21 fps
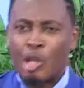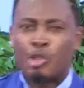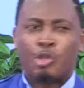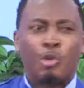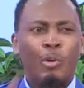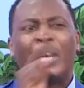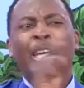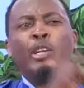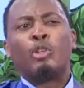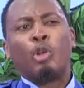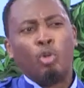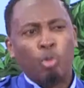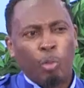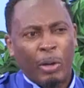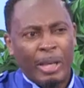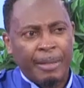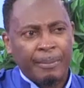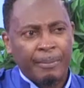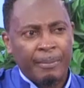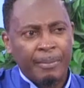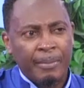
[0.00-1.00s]
c'est celui qui te
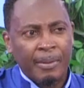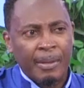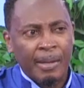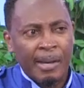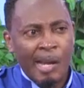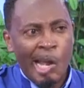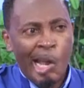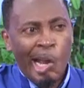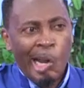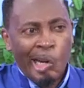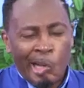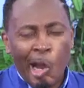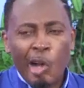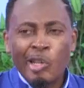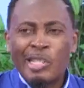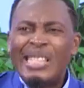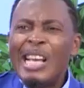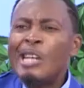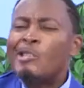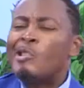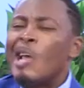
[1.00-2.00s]
nourrit. Donc
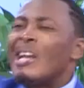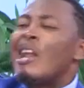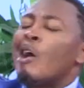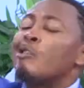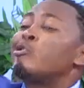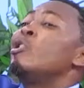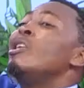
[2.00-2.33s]
si tu es dans